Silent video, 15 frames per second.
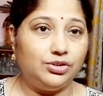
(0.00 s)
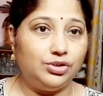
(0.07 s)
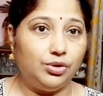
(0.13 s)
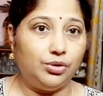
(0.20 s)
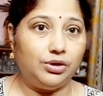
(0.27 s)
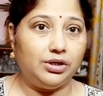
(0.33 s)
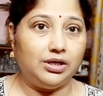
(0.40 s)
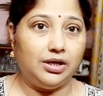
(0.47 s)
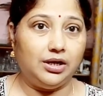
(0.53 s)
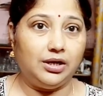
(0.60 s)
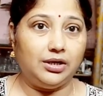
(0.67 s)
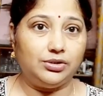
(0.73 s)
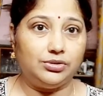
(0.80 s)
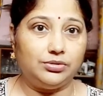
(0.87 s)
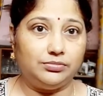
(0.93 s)
ছটা
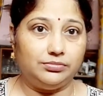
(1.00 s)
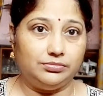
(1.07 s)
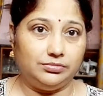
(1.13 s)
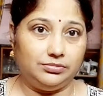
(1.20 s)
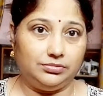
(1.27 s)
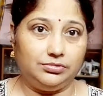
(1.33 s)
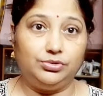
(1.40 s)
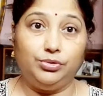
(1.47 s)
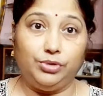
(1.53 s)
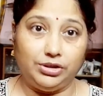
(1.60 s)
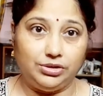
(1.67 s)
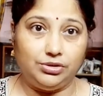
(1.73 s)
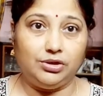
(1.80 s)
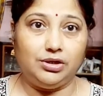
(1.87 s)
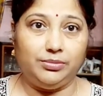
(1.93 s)
সোয়া
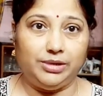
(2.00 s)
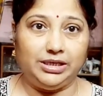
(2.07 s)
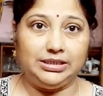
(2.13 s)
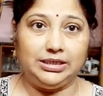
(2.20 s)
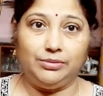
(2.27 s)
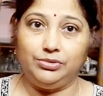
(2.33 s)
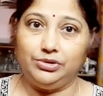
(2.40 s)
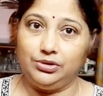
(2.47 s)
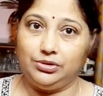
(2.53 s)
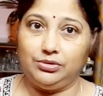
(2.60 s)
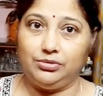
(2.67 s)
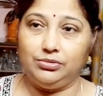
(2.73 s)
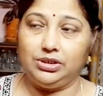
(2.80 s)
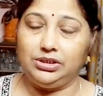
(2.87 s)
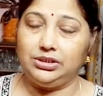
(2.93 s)
ছটা বাজে আমি যখন
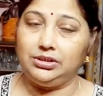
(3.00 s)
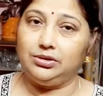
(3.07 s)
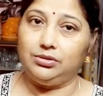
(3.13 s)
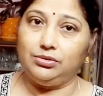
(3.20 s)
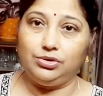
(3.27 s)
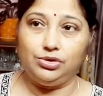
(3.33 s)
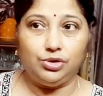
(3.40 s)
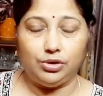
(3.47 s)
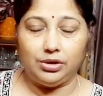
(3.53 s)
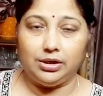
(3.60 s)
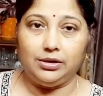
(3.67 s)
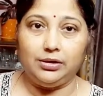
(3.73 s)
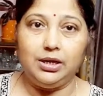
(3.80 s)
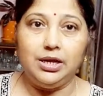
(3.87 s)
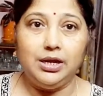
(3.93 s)
উঠেছি তখন ছটা
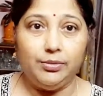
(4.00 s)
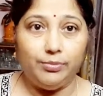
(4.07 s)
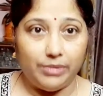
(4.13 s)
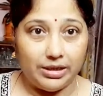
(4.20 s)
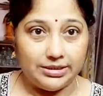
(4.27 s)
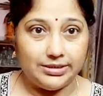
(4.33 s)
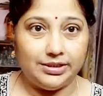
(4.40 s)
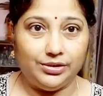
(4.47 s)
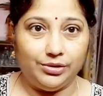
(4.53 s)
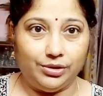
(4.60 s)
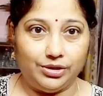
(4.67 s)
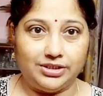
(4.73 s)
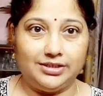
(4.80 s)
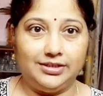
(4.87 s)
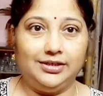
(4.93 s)
বাজতে
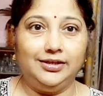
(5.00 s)
দশ